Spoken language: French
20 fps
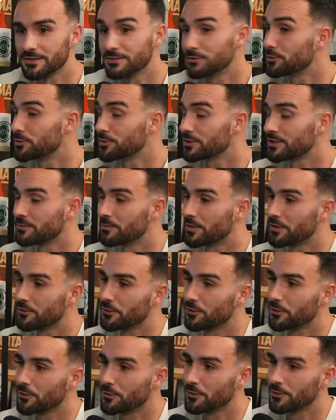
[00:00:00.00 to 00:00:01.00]
coup c'est ma
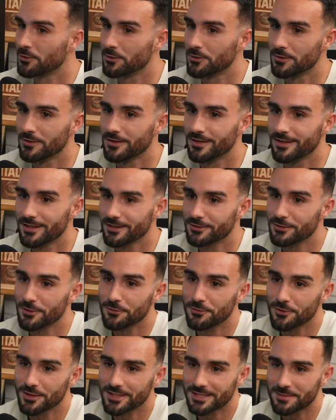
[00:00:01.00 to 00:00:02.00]
seule euh, la
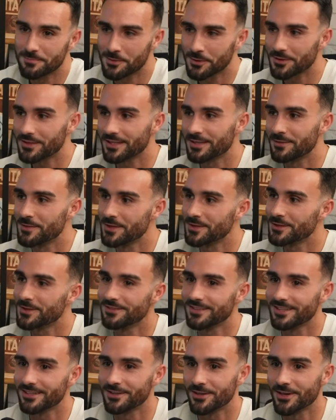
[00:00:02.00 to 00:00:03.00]
seule fois que j'ai porté le maillot
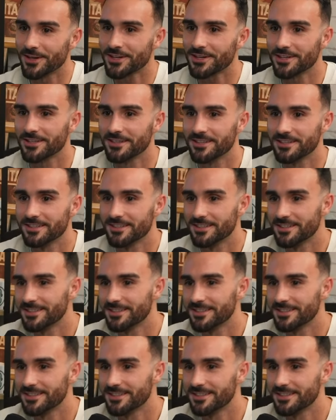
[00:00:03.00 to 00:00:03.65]
avec les le coq. Attends, attends.